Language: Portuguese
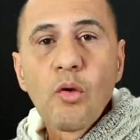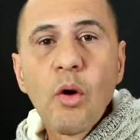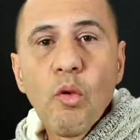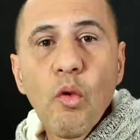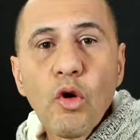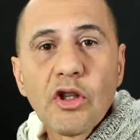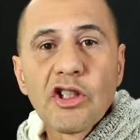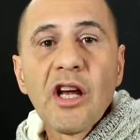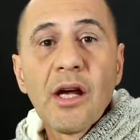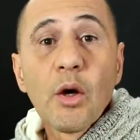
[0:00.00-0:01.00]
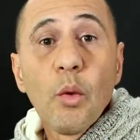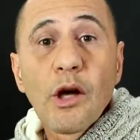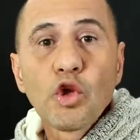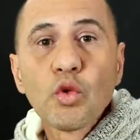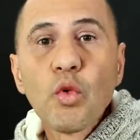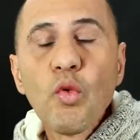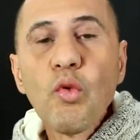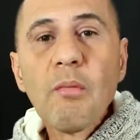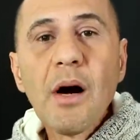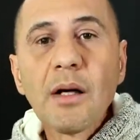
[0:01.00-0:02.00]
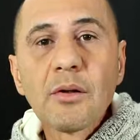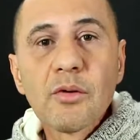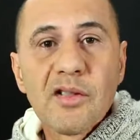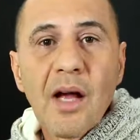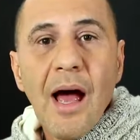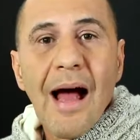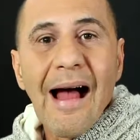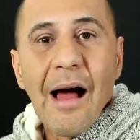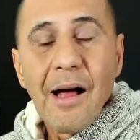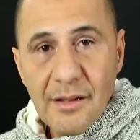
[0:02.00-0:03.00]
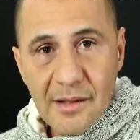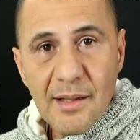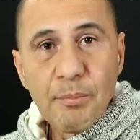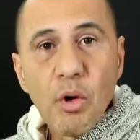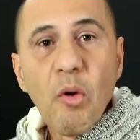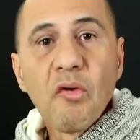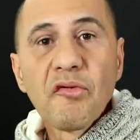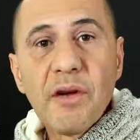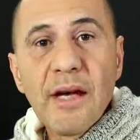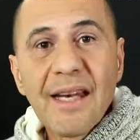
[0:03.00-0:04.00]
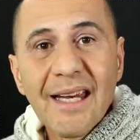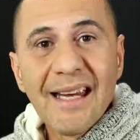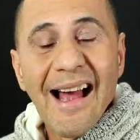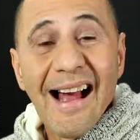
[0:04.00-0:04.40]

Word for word: como hoje eu ajudo humanos a se promoverem,